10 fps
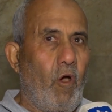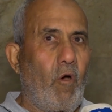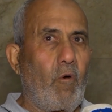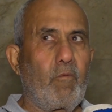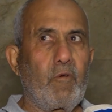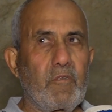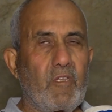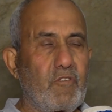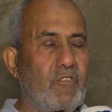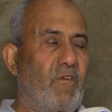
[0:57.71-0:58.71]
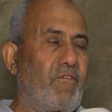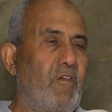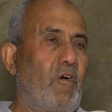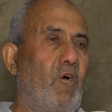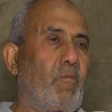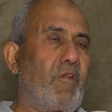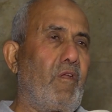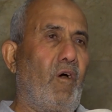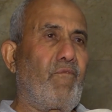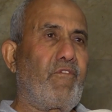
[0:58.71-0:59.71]
وبنتنزه فيها
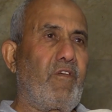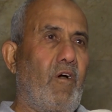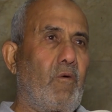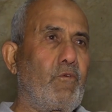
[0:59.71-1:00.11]
وبننام فيها